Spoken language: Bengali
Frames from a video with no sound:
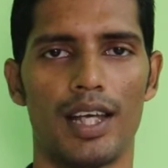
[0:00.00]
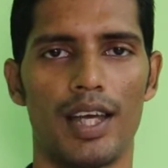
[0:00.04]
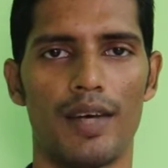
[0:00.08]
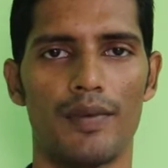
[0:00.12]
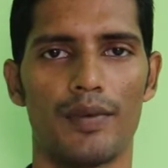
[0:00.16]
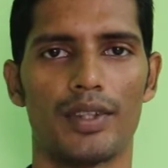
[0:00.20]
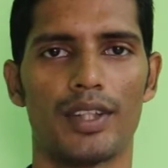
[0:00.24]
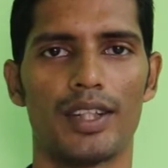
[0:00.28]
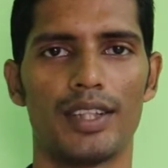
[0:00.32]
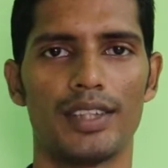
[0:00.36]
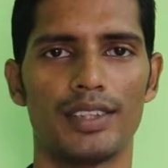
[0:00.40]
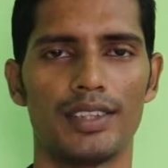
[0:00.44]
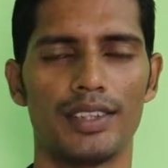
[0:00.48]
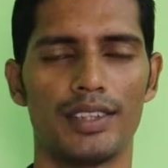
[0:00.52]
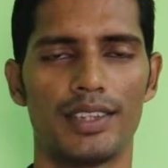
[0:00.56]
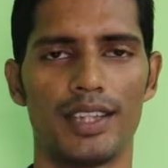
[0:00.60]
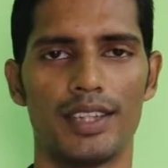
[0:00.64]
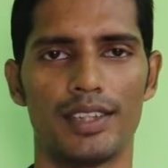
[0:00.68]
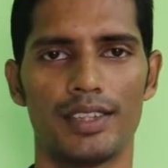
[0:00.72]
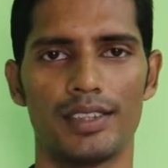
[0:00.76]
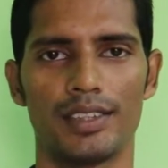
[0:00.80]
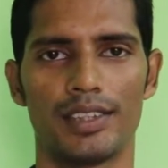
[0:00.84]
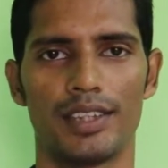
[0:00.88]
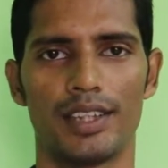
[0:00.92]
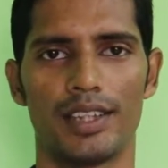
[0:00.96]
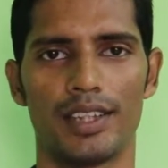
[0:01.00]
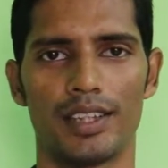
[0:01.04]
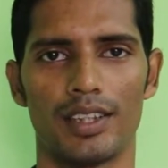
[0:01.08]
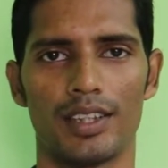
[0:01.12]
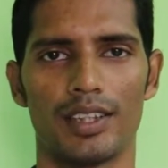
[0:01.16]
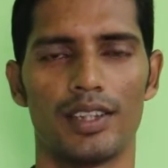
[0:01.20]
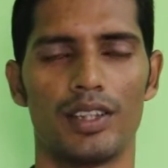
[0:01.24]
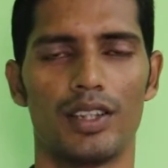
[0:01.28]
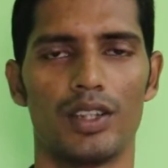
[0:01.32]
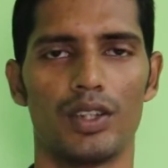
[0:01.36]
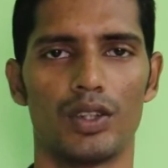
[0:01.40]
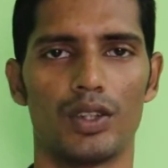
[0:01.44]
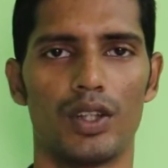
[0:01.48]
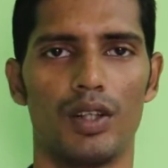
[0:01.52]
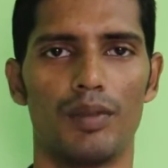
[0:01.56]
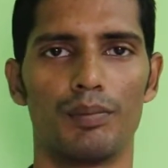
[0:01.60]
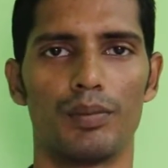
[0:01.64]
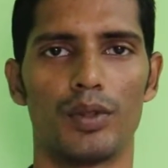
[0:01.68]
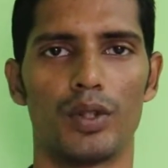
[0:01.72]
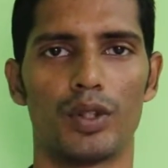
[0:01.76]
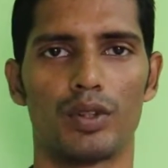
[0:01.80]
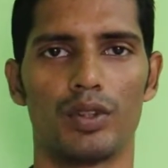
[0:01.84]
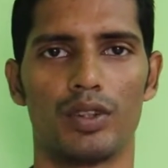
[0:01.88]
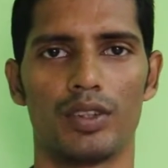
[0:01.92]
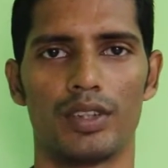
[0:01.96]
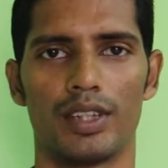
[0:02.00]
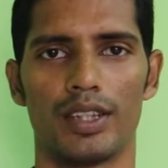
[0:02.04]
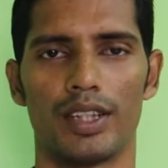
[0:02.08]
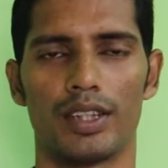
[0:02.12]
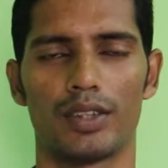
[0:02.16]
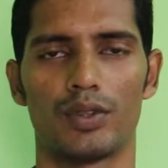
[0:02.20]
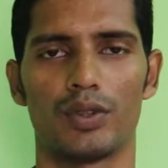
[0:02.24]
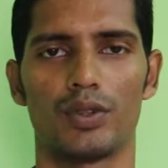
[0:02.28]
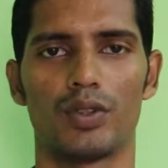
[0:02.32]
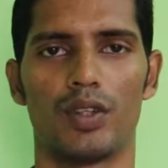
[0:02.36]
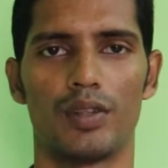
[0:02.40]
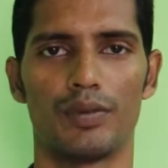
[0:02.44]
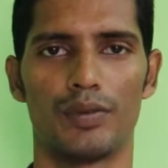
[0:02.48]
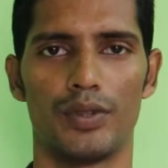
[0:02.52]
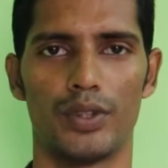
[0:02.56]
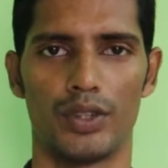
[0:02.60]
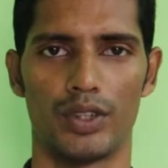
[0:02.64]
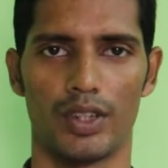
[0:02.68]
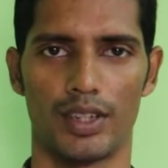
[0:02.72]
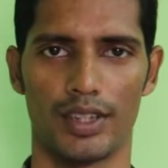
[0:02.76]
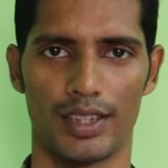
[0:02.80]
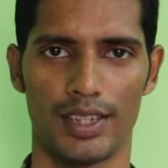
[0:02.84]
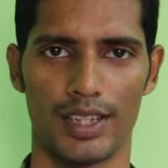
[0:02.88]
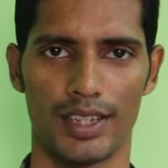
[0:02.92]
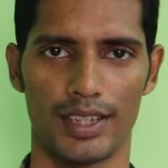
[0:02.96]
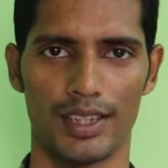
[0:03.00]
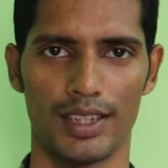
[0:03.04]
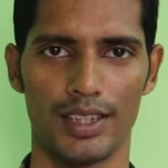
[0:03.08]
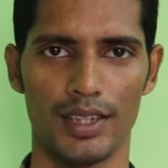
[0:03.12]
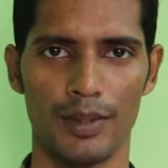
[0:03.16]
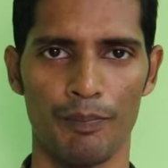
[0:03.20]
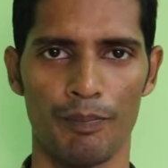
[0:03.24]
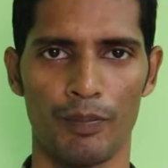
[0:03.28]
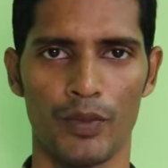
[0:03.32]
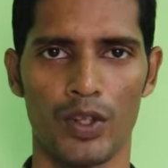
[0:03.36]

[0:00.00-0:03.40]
এবং রেজিস্ট্যান্সের সম্পর্ক নিয়ে একটু কনফিউশনে থাকি